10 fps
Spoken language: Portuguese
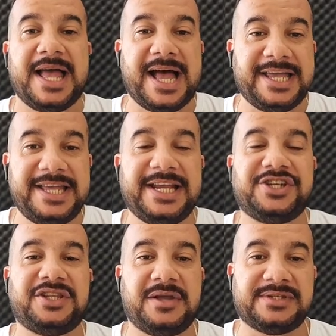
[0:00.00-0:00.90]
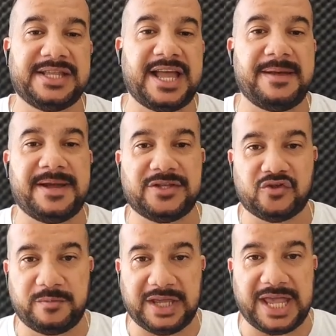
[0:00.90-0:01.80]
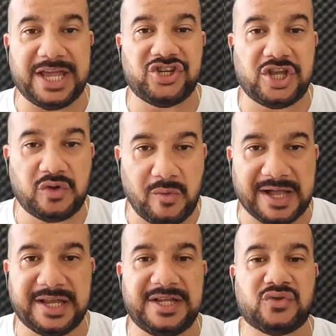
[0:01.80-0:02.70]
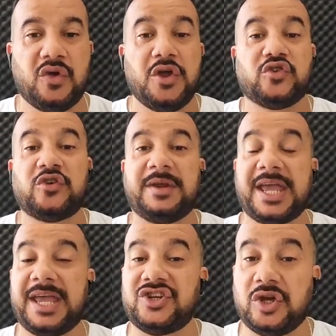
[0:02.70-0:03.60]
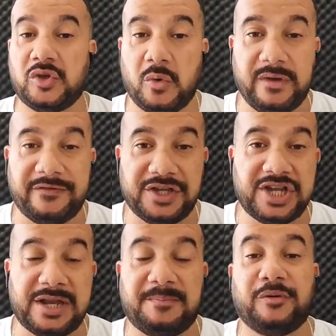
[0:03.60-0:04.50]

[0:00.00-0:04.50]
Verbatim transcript: A ira de Deus é derramada sobre quem rejeitou a Cristo, sobre quem rejeitou o Evangelho.